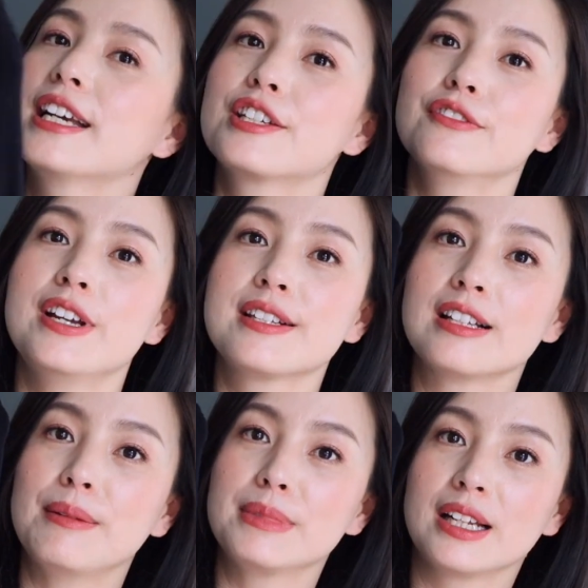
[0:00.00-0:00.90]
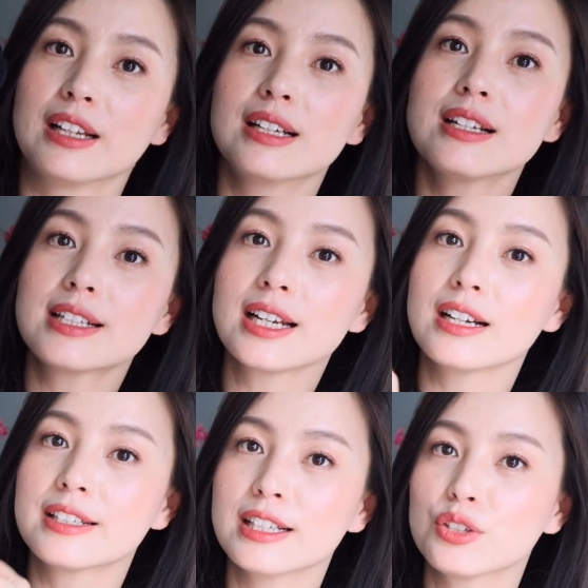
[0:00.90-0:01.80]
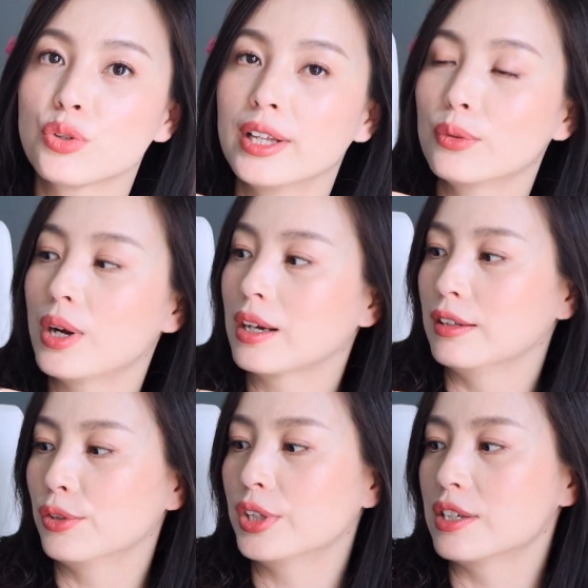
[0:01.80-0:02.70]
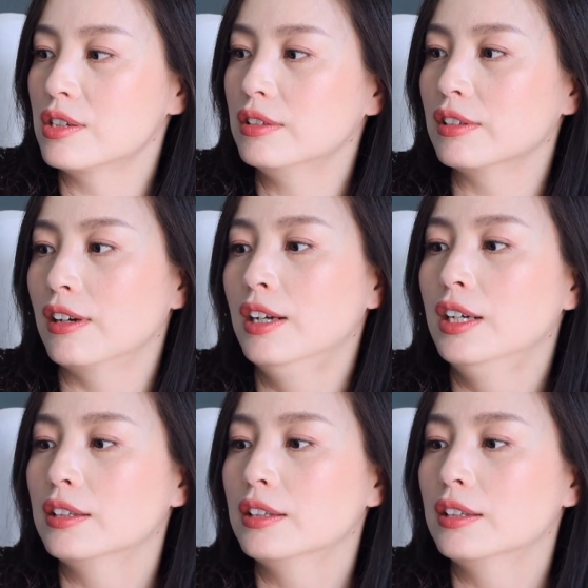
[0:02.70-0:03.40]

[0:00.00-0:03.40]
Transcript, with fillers: 个也是 Vans 他们家的，但是这个现在穿的话可能有点热了，